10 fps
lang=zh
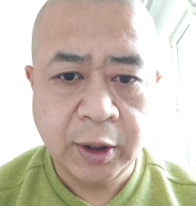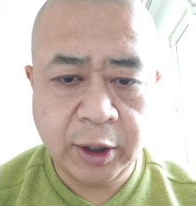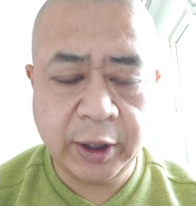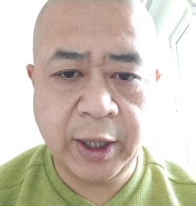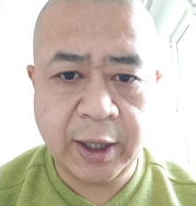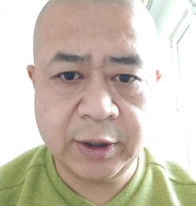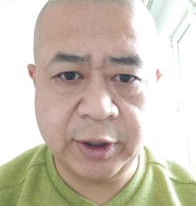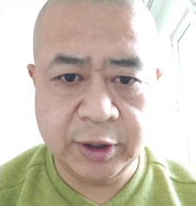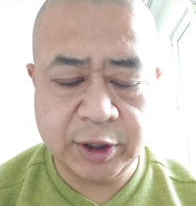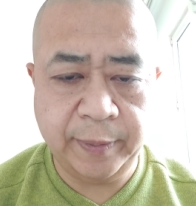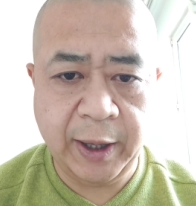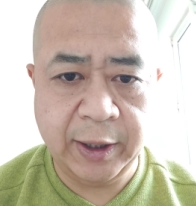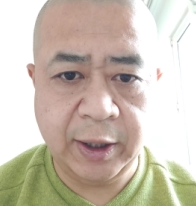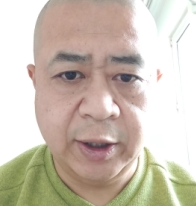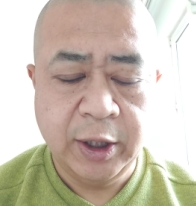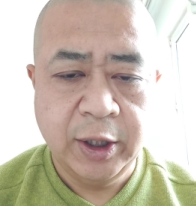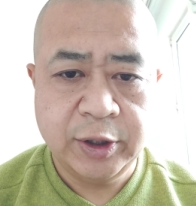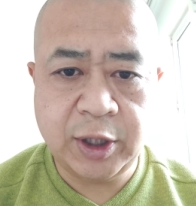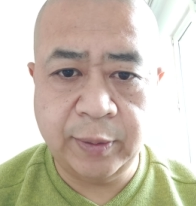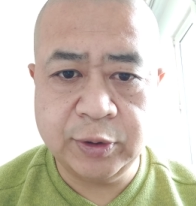个人还是挺正派的，
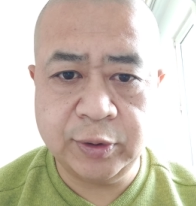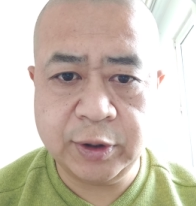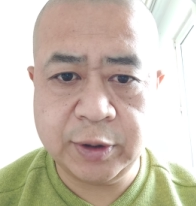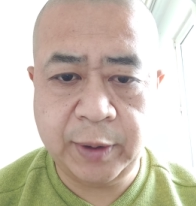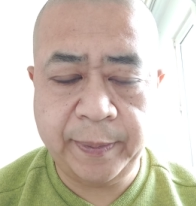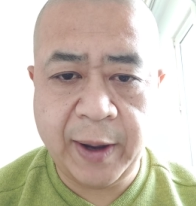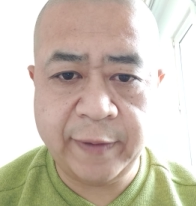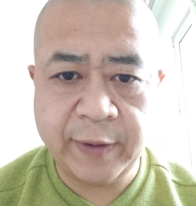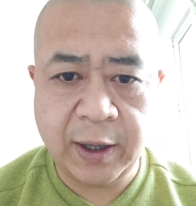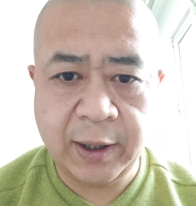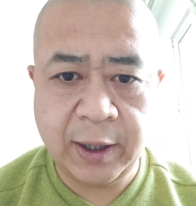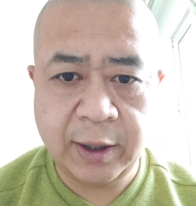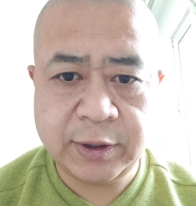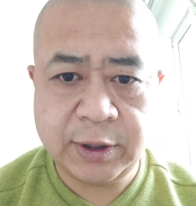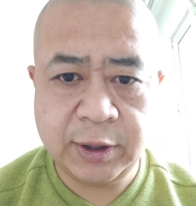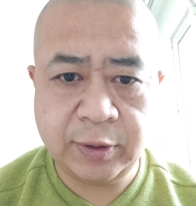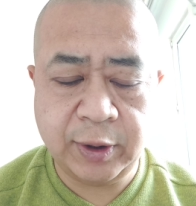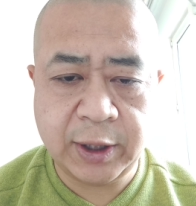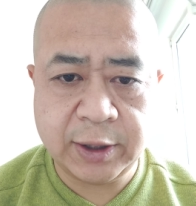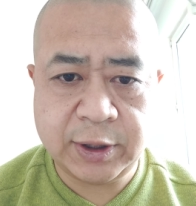想不出什么办法来进
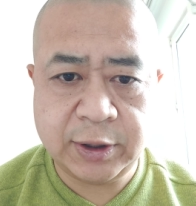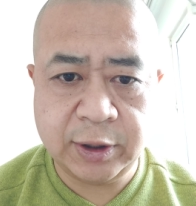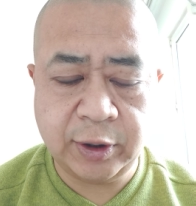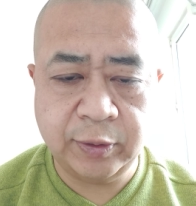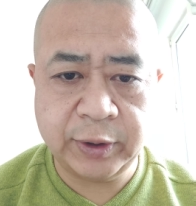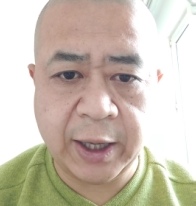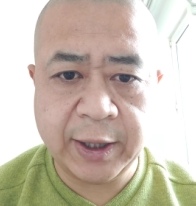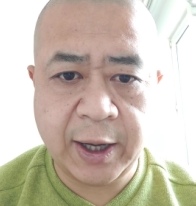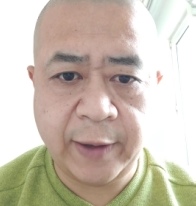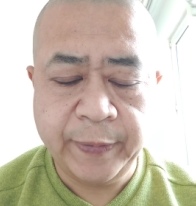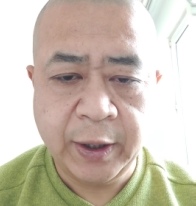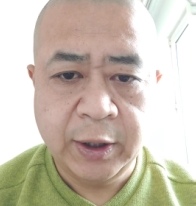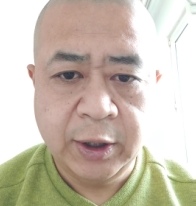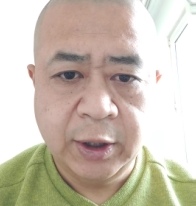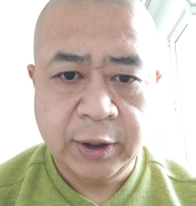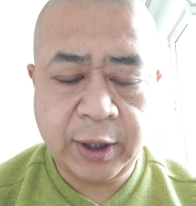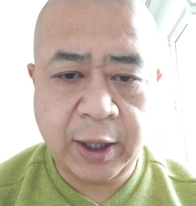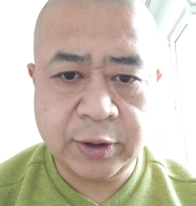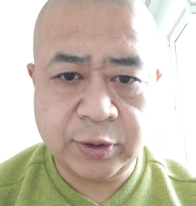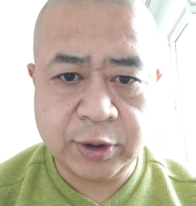对他进行这种打压。
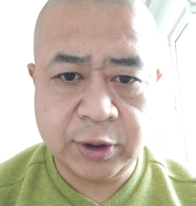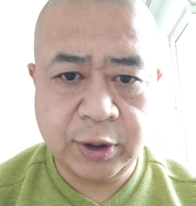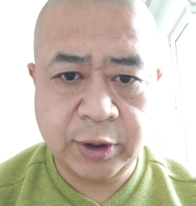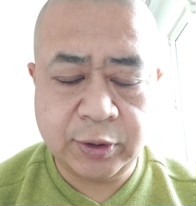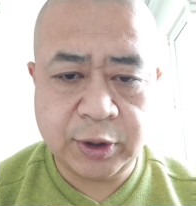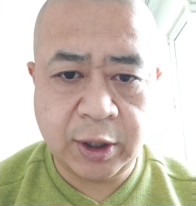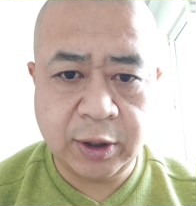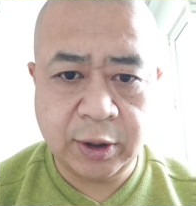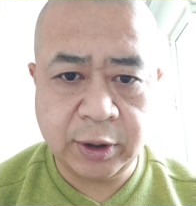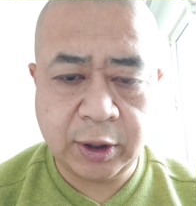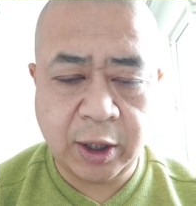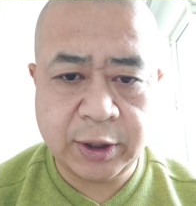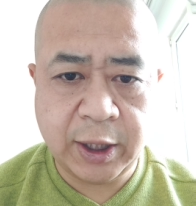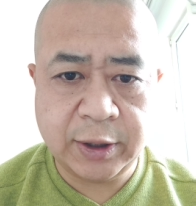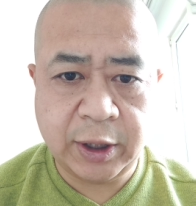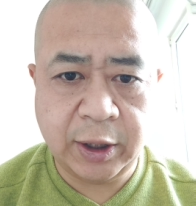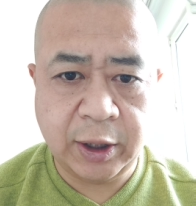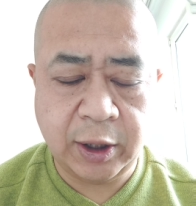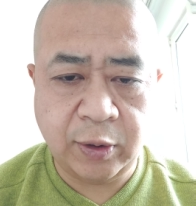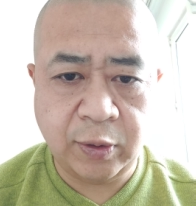那就是就像当年这
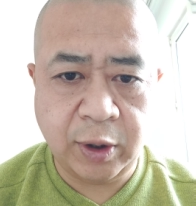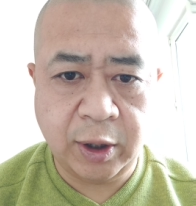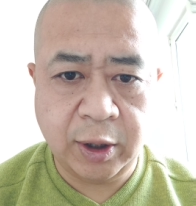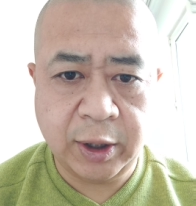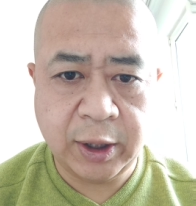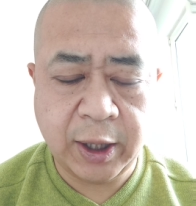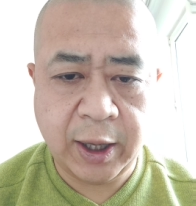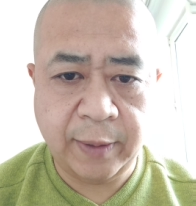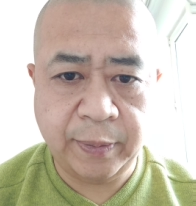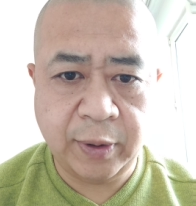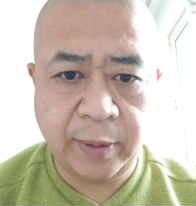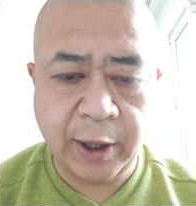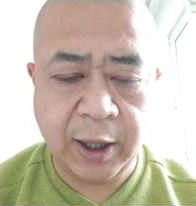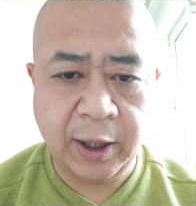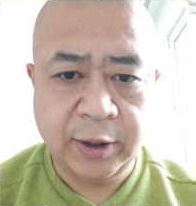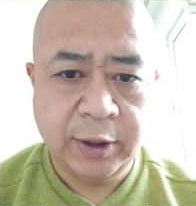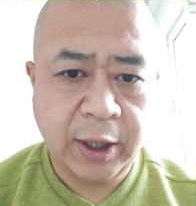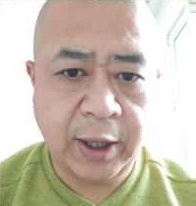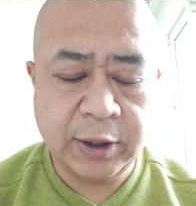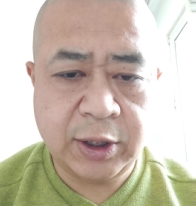个黄海波吧，
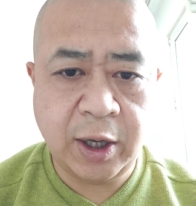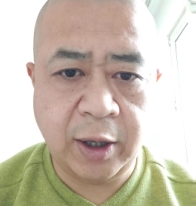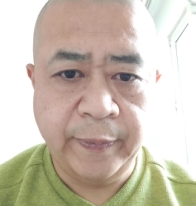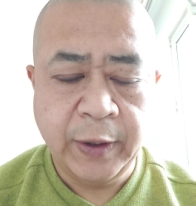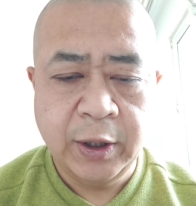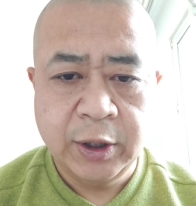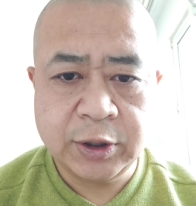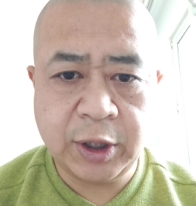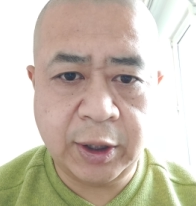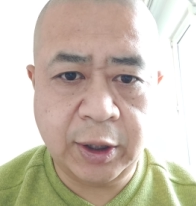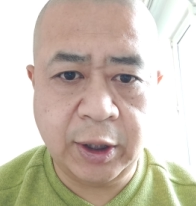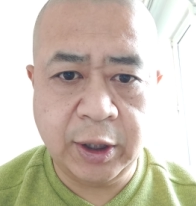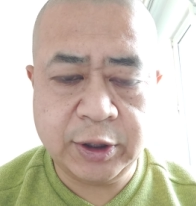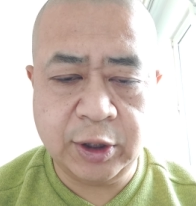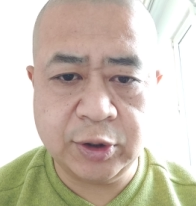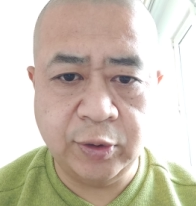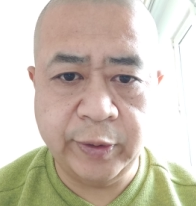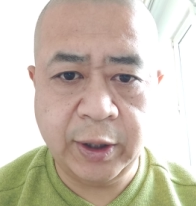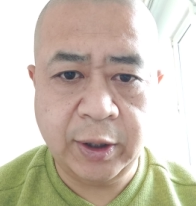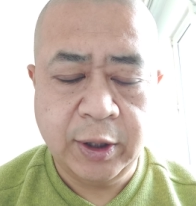啊一样。是一个性丑
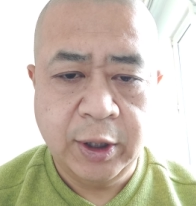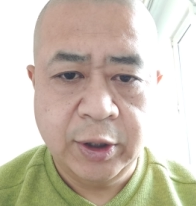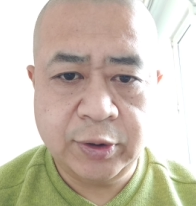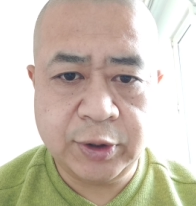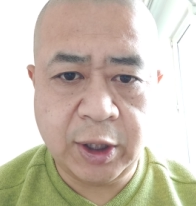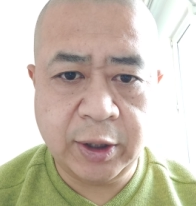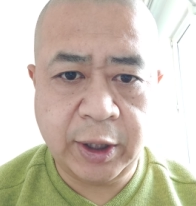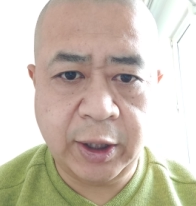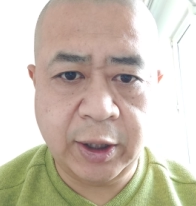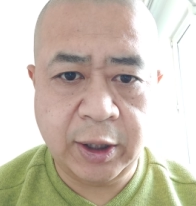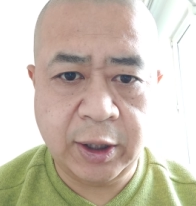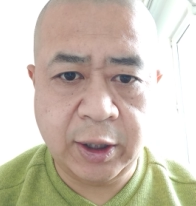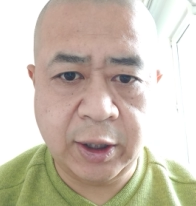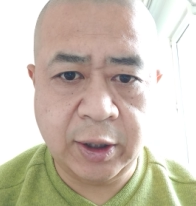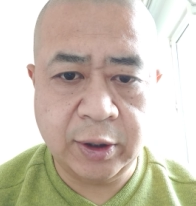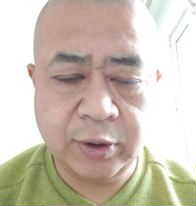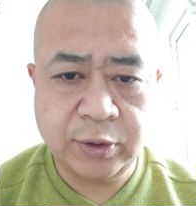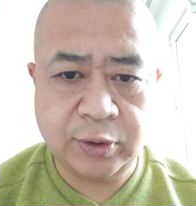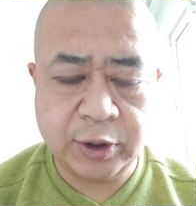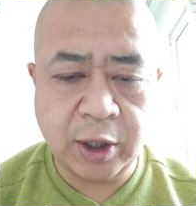闻，就像这个
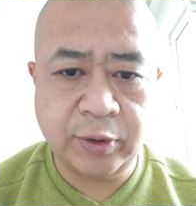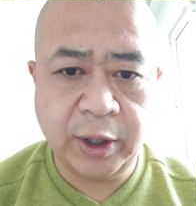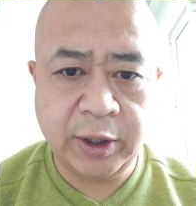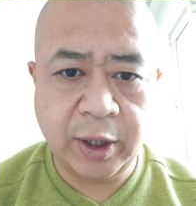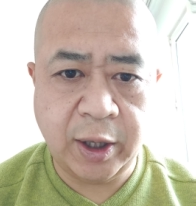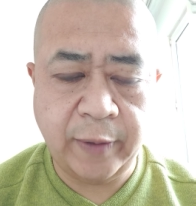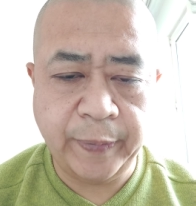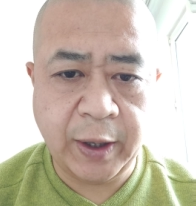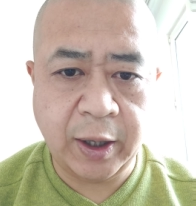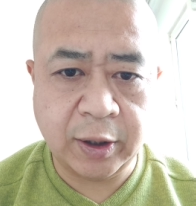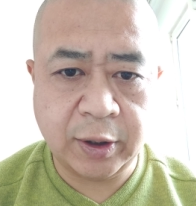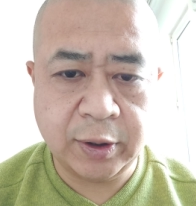许章润一样啊，